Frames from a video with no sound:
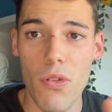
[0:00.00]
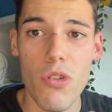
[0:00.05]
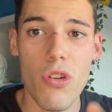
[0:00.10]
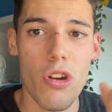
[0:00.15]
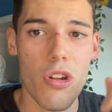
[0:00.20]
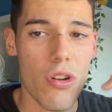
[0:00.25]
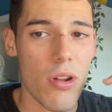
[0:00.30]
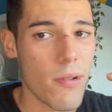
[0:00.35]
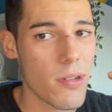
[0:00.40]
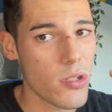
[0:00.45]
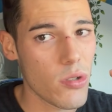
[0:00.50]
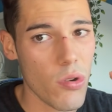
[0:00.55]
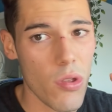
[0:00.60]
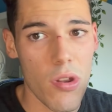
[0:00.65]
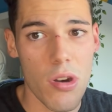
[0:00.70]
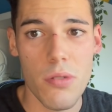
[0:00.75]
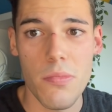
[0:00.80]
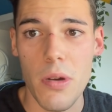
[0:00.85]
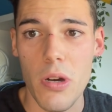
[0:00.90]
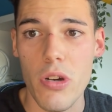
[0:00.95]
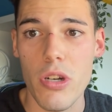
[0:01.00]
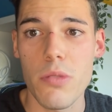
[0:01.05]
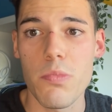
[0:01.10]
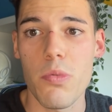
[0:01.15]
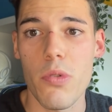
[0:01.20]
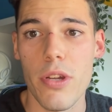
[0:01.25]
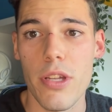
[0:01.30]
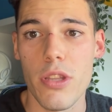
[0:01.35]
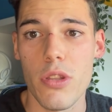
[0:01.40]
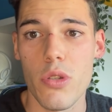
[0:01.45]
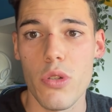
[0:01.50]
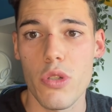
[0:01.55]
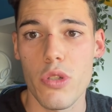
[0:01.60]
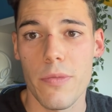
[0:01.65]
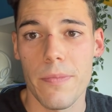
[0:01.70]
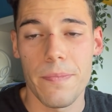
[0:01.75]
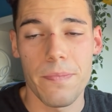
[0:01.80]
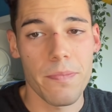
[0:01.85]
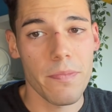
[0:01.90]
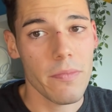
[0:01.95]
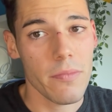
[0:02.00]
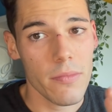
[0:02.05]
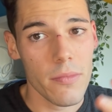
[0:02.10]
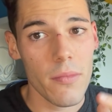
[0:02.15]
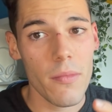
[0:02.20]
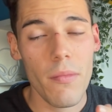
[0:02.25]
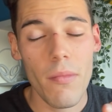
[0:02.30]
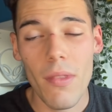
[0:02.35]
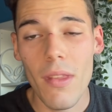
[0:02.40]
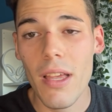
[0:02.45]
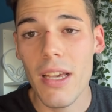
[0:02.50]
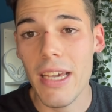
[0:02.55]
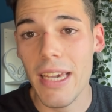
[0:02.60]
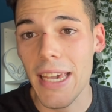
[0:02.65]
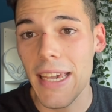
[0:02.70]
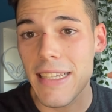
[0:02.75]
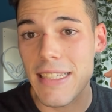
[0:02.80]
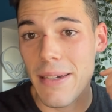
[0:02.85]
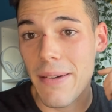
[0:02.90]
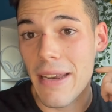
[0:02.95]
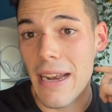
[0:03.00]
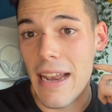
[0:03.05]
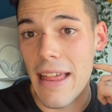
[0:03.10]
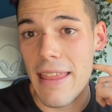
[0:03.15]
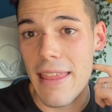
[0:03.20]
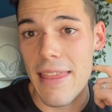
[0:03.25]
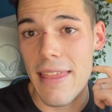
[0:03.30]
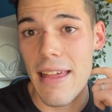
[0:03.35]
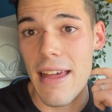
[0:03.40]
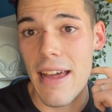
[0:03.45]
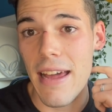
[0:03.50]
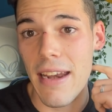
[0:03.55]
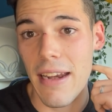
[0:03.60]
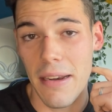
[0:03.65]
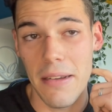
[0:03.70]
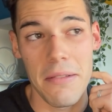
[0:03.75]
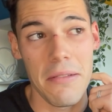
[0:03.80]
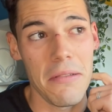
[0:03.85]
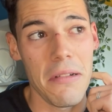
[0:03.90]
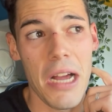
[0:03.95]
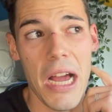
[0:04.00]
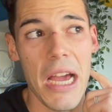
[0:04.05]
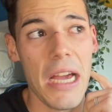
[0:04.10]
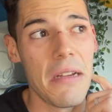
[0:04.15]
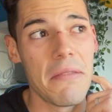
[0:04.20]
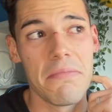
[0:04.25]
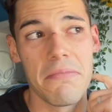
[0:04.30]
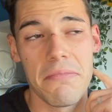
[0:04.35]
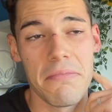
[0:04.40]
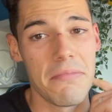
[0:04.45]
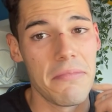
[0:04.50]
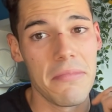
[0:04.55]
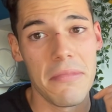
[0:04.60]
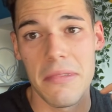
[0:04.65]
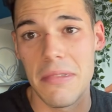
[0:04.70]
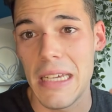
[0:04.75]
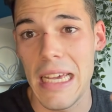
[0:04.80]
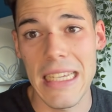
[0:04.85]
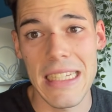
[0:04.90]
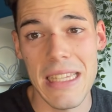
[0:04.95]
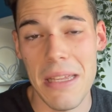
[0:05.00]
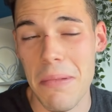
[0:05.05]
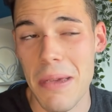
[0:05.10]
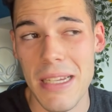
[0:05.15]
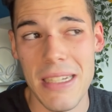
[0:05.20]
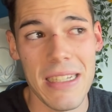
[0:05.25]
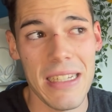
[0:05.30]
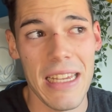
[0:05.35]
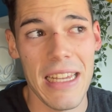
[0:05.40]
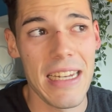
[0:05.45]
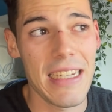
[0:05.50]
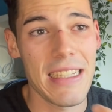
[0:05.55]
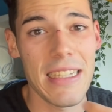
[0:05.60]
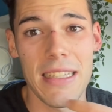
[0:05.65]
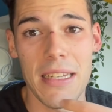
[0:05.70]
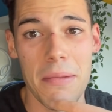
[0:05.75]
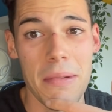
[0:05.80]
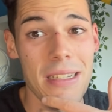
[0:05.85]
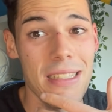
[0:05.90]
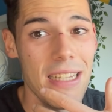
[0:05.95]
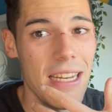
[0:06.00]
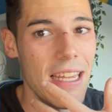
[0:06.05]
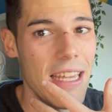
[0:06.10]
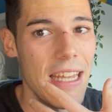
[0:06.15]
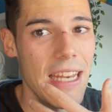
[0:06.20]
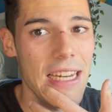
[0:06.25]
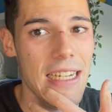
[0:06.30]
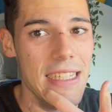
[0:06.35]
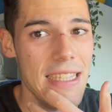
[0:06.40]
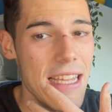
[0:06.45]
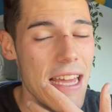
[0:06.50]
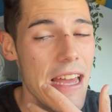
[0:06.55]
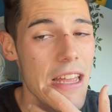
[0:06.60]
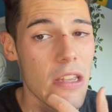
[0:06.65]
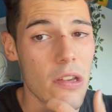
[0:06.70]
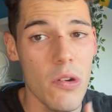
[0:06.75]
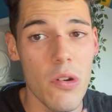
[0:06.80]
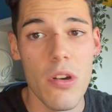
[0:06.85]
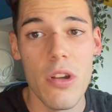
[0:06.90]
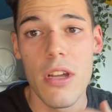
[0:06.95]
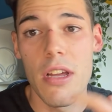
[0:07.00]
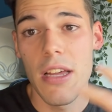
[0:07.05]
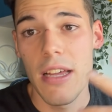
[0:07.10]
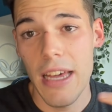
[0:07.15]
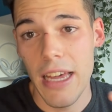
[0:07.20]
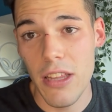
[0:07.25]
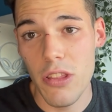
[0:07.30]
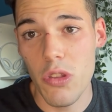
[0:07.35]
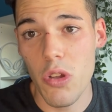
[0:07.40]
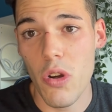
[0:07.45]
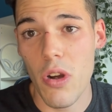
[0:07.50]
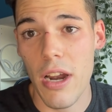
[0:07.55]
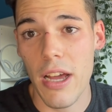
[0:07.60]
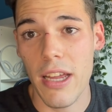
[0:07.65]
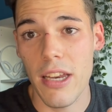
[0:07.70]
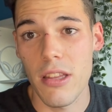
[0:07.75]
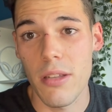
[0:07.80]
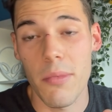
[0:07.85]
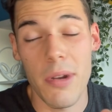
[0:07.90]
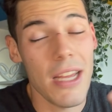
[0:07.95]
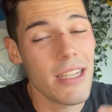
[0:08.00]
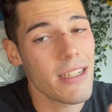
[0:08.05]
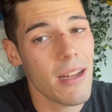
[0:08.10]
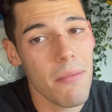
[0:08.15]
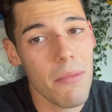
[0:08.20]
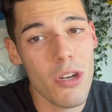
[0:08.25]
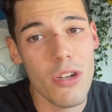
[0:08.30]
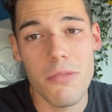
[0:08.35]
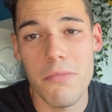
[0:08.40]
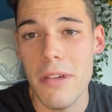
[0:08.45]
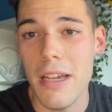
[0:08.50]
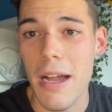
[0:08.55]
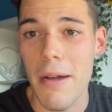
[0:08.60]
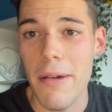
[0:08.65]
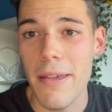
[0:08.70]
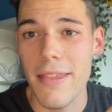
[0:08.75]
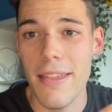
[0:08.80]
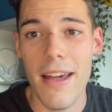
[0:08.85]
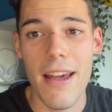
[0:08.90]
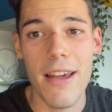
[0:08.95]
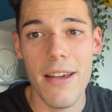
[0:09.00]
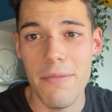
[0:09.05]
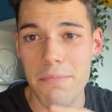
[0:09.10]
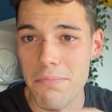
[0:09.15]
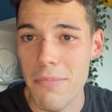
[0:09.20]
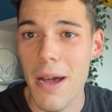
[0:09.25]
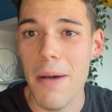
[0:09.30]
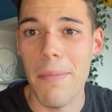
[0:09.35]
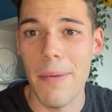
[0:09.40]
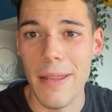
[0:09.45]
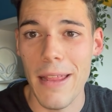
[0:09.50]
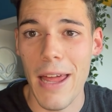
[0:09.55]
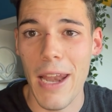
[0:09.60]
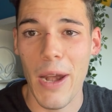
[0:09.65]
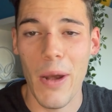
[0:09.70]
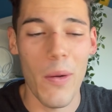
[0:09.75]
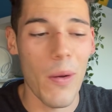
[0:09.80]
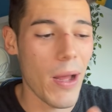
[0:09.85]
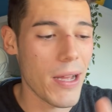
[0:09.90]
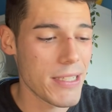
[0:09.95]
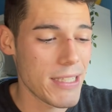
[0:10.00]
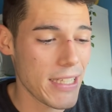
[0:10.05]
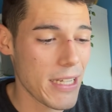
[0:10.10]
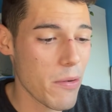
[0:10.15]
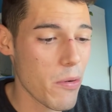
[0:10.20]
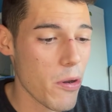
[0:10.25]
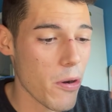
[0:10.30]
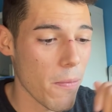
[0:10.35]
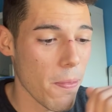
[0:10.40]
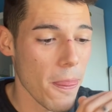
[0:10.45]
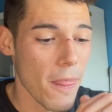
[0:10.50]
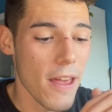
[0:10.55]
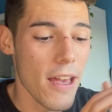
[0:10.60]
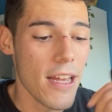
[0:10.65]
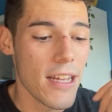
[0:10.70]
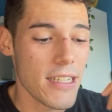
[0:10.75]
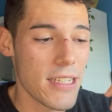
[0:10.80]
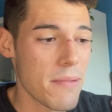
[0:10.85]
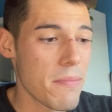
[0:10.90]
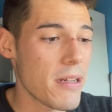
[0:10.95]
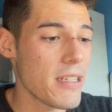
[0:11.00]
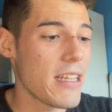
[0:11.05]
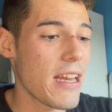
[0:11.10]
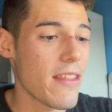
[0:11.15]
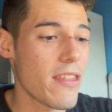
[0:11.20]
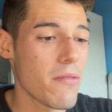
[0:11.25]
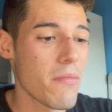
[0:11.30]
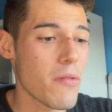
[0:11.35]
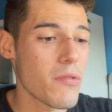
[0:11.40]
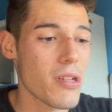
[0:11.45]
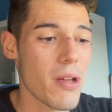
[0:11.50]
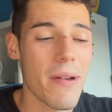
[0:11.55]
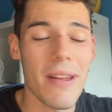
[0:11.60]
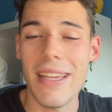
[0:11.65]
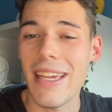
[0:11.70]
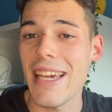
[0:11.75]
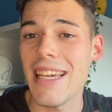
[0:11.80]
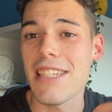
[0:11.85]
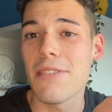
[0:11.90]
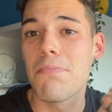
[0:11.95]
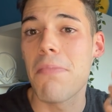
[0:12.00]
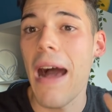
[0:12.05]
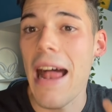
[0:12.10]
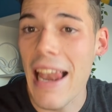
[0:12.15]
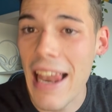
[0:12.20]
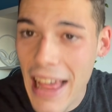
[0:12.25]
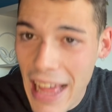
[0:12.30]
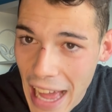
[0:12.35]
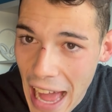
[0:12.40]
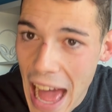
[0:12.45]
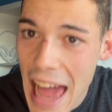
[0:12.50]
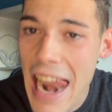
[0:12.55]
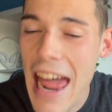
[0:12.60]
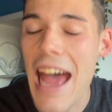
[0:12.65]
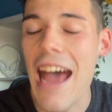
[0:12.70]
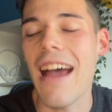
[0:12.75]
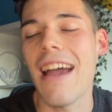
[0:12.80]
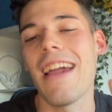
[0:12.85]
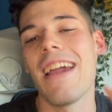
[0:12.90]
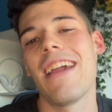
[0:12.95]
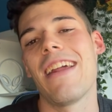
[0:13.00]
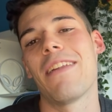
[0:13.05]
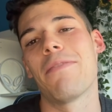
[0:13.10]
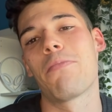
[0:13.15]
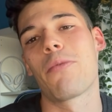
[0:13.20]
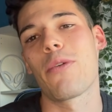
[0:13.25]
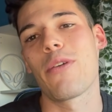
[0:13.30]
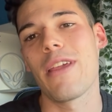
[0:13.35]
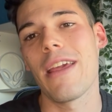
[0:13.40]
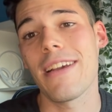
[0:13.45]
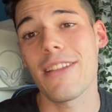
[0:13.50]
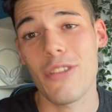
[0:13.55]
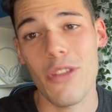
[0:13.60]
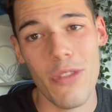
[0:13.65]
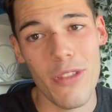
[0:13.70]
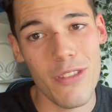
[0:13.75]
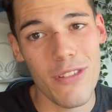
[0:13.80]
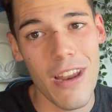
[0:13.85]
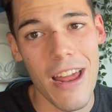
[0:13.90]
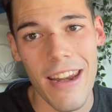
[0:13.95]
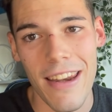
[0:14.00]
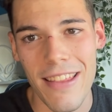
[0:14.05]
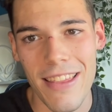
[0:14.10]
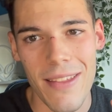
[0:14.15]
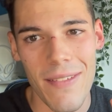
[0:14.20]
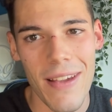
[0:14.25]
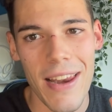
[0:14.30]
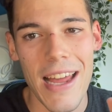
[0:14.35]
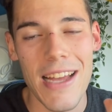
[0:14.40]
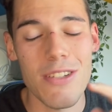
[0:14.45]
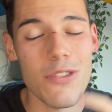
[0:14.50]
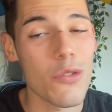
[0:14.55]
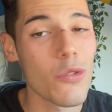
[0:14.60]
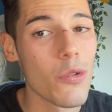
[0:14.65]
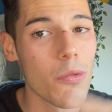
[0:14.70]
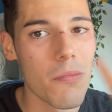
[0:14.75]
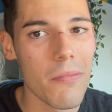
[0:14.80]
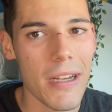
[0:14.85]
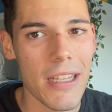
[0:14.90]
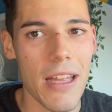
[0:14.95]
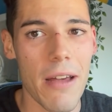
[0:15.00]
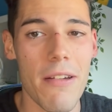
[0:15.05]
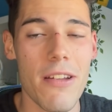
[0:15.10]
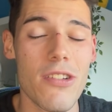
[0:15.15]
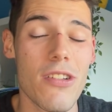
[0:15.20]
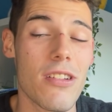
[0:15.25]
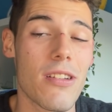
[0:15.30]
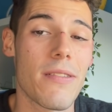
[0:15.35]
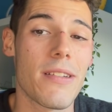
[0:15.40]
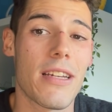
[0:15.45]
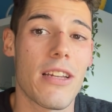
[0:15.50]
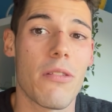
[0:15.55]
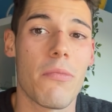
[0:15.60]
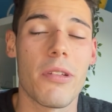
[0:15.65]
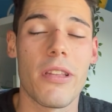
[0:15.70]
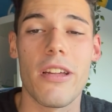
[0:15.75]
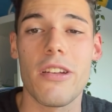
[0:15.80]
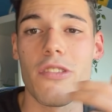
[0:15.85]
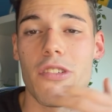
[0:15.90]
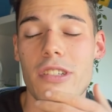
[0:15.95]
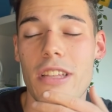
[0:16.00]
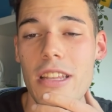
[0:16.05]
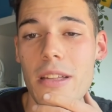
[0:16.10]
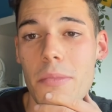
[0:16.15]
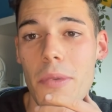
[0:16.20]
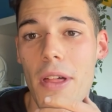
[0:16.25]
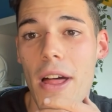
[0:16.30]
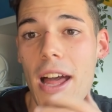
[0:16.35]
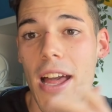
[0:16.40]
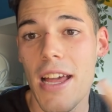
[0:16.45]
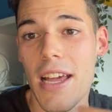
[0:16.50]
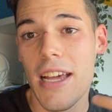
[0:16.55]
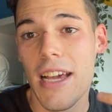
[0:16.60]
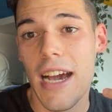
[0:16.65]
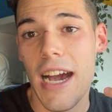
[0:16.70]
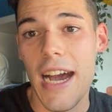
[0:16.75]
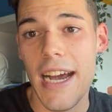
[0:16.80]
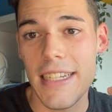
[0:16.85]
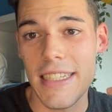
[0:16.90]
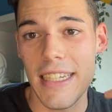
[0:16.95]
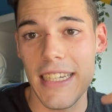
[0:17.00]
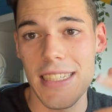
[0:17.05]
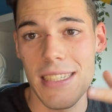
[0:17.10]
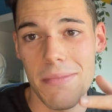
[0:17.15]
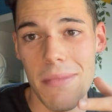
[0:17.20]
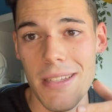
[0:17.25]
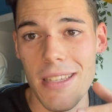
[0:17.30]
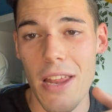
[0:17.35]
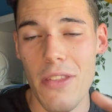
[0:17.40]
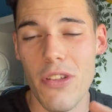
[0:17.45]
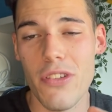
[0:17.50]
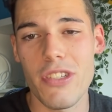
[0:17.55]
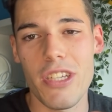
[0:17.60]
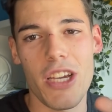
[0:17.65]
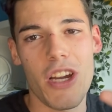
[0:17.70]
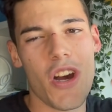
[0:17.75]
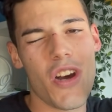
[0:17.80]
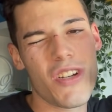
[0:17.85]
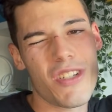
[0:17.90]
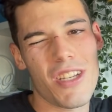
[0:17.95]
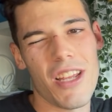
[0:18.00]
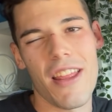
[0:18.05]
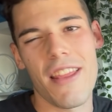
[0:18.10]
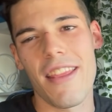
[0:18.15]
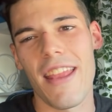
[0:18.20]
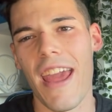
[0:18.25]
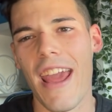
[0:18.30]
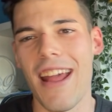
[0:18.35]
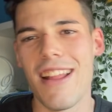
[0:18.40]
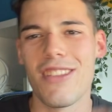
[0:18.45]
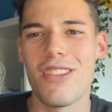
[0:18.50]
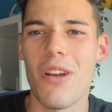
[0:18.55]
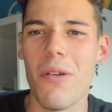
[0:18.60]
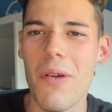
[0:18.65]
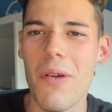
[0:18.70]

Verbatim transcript: yo creo que va a ser uno de los mejores proyectos que se van a lanzar este mes, en este trimestre y en este año en torno a la criptomonedas, al menos mi cabeza va a petarlo. Así que bueno, sin más dilación, vamos a ver qué es Valhalla, el proyecto dentro de la red de veras, un metaverso. Ya sabéis que los metaversos están de moda. Así que sin más dilación, chicos, dentro